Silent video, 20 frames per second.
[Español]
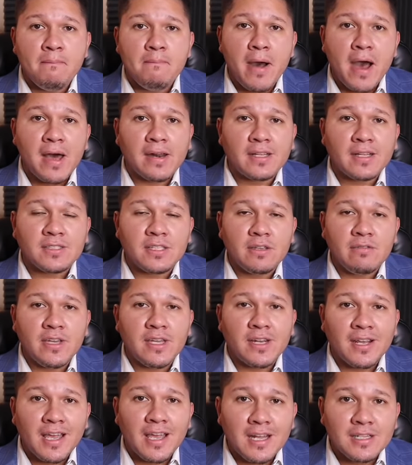va a
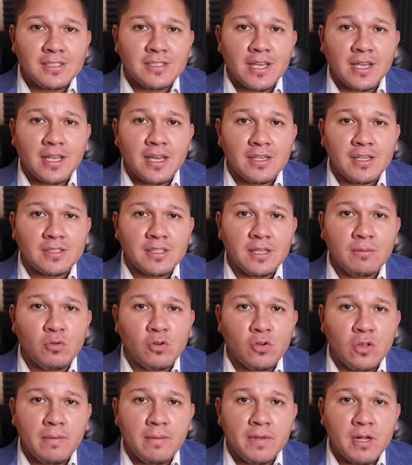recibir el cheque de
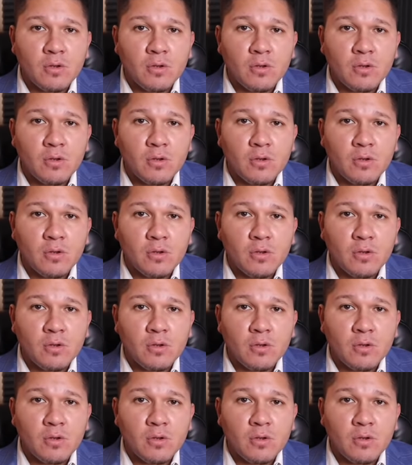estímulo de